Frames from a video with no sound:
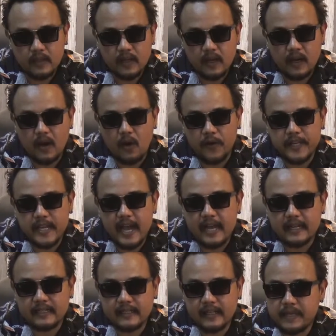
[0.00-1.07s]
ก็ขออนุญา
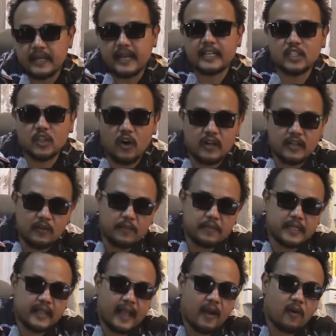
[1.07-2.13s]
ตพี่กายสอนหรือว่า
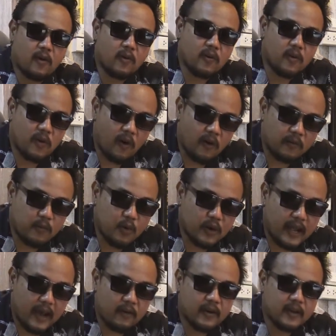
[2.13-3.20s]
พี่แต้วของพวก
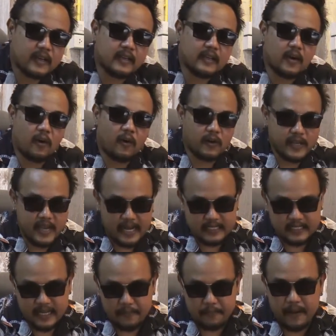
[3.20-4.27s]
เราก็คือขออนุญาต
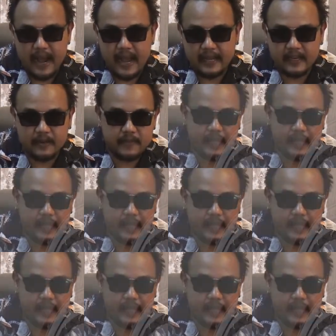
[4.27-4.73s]
ใส่ป้ายทะ